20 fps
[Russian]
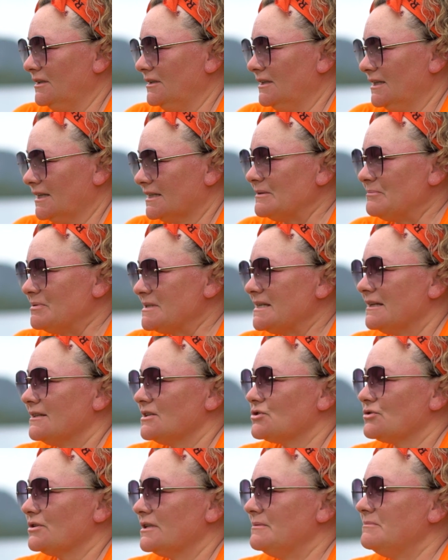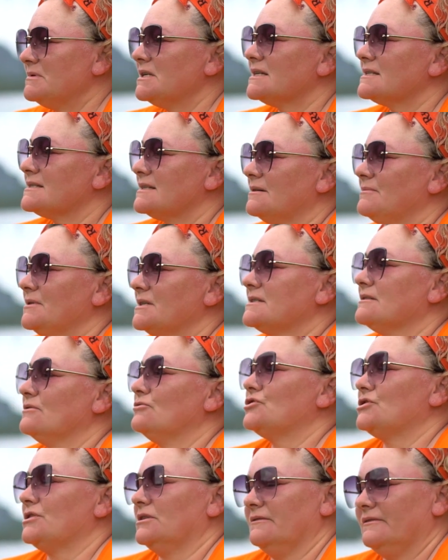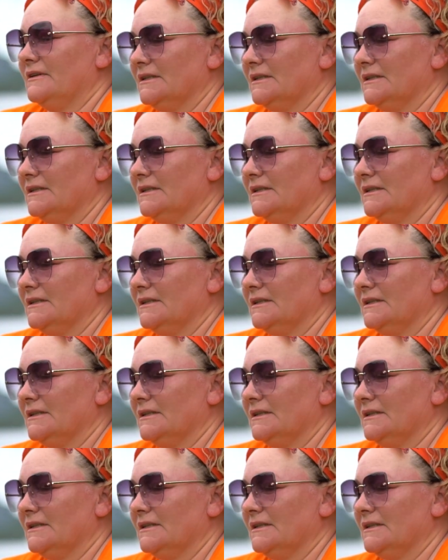и я написала, что для меня самая сложная